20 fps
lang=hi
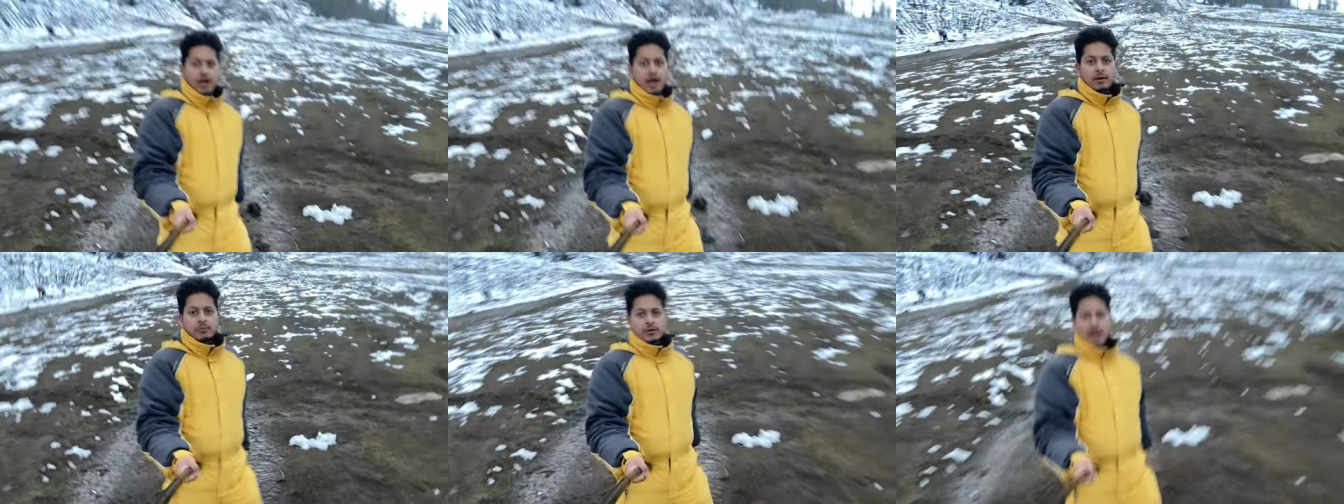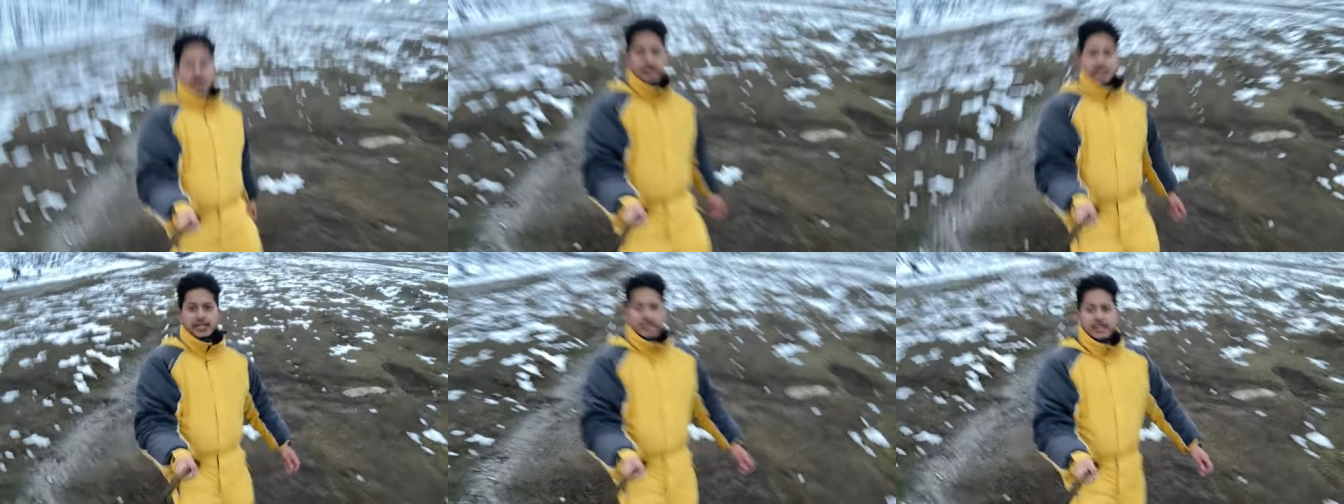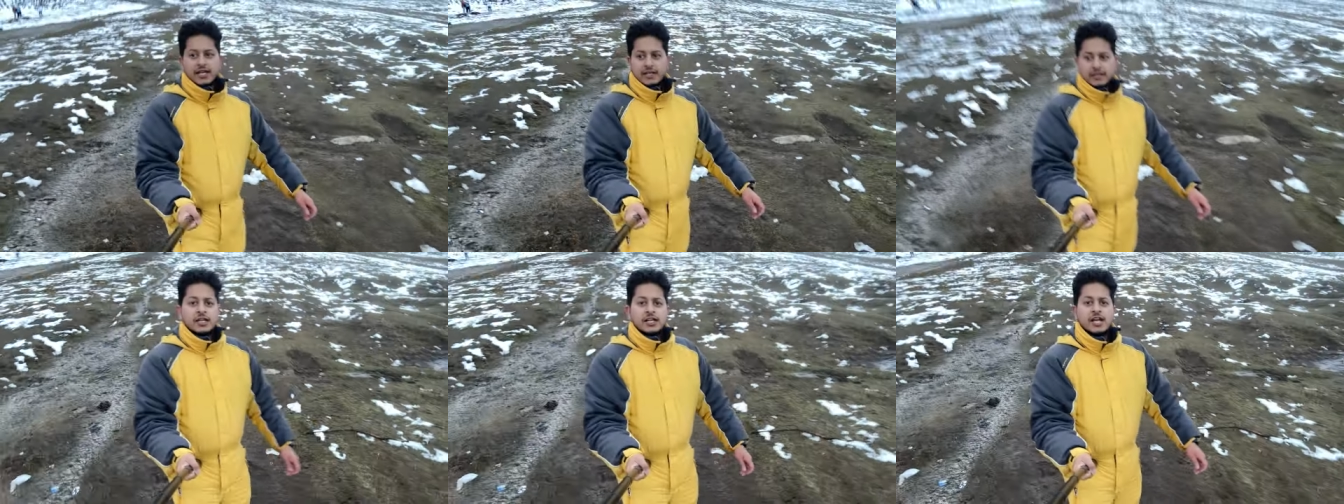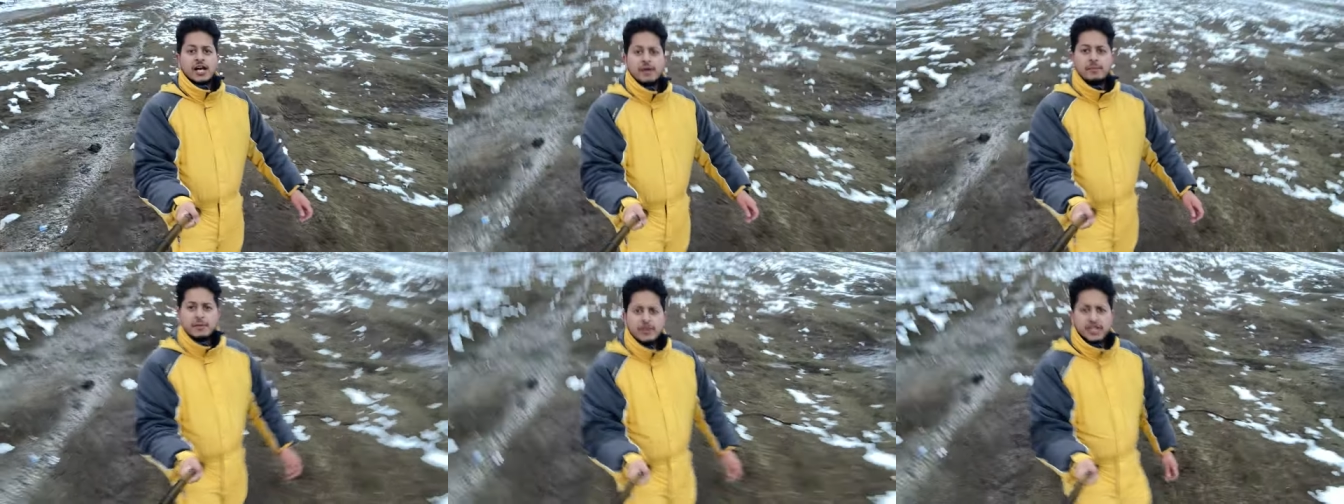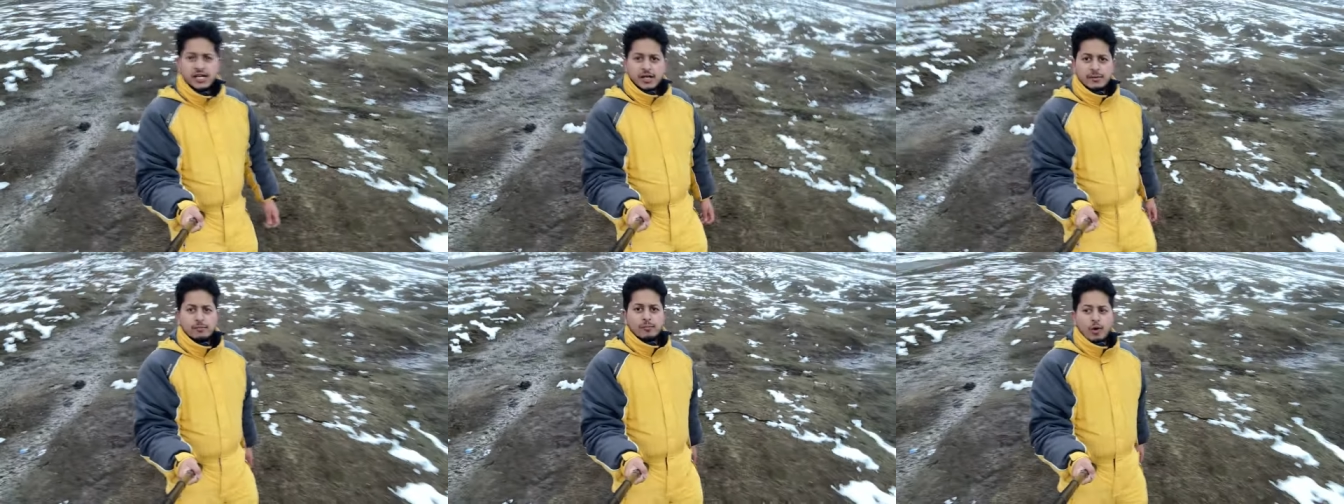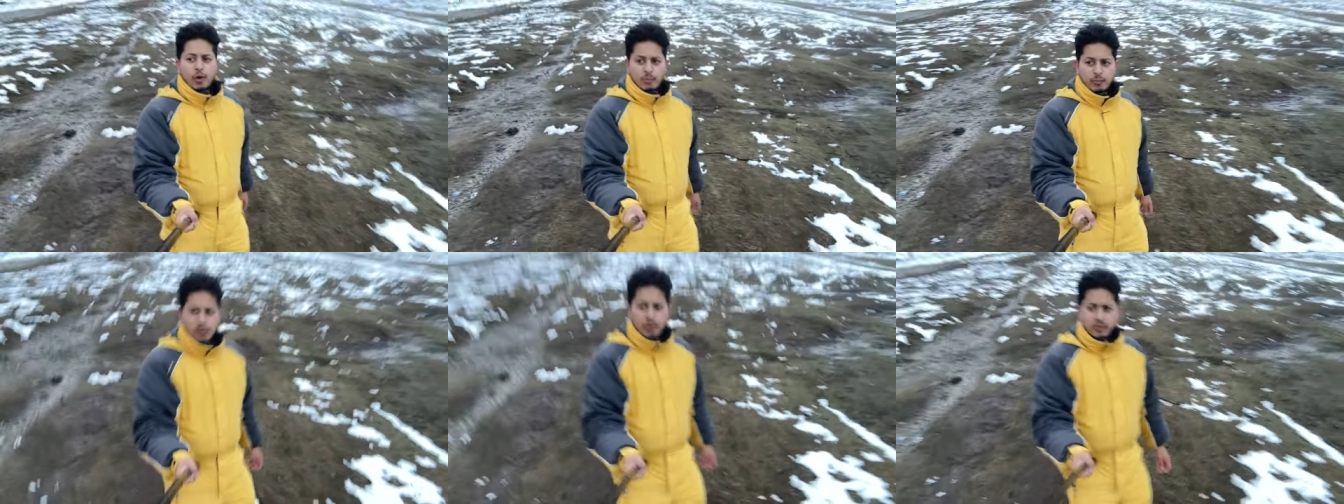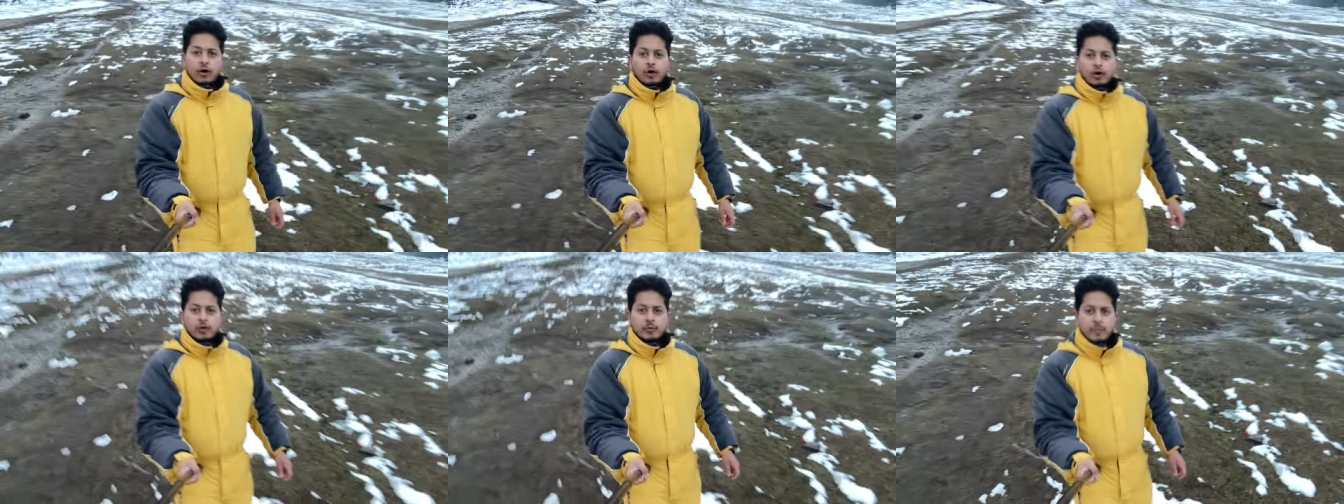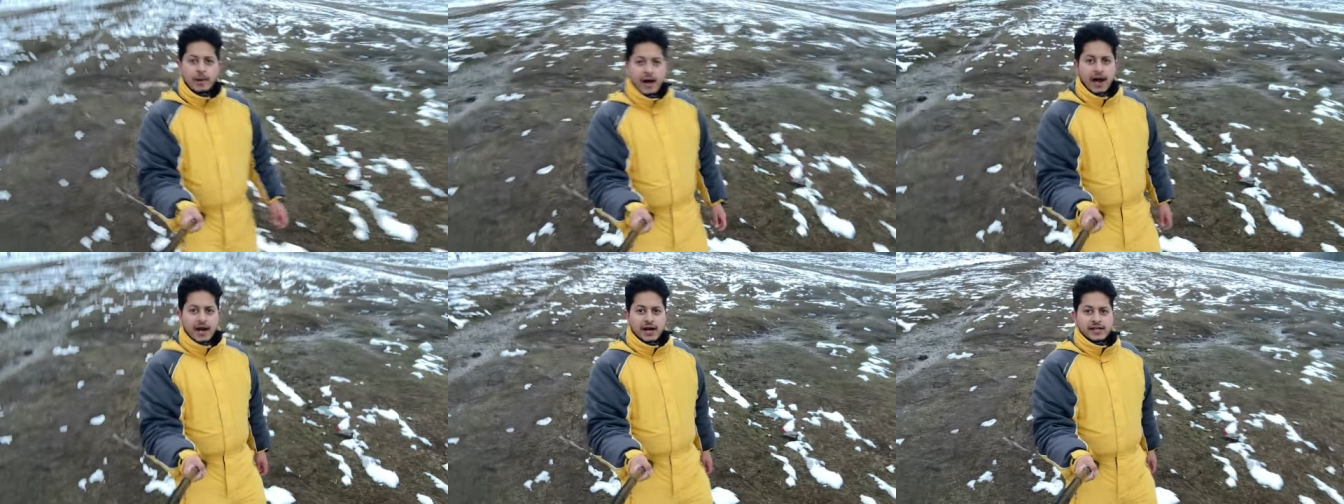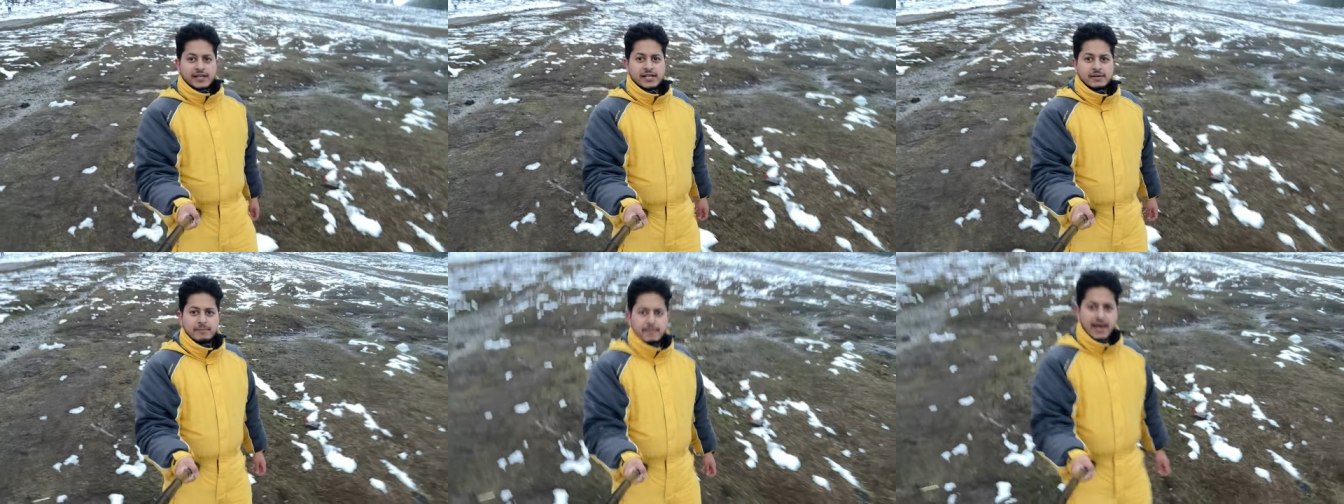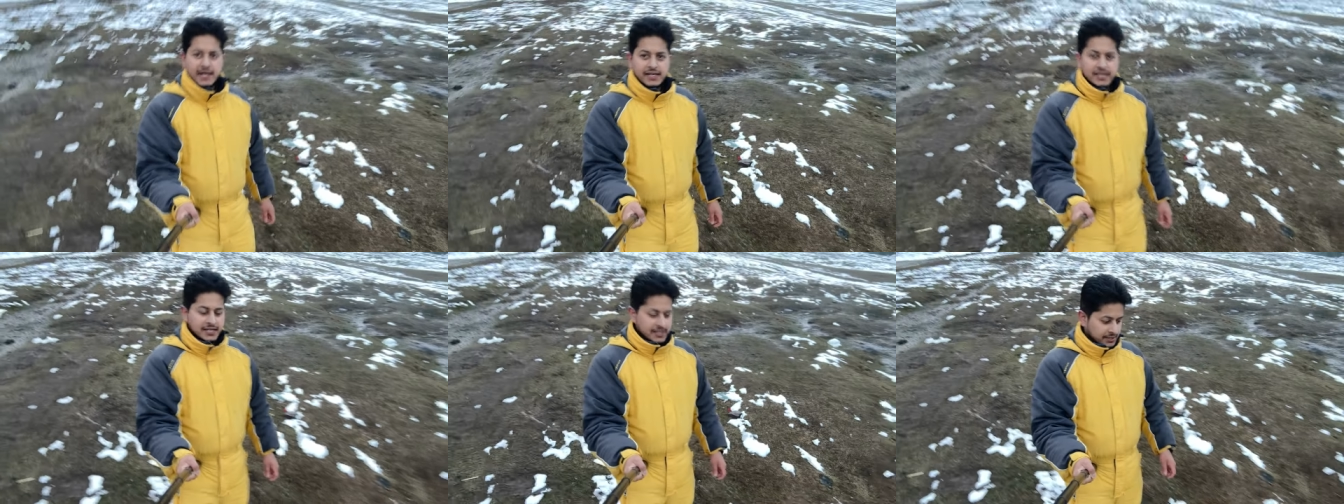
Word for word: अब खाएंगे गर्मा गर्म मोमो और पहाड़ की मैगी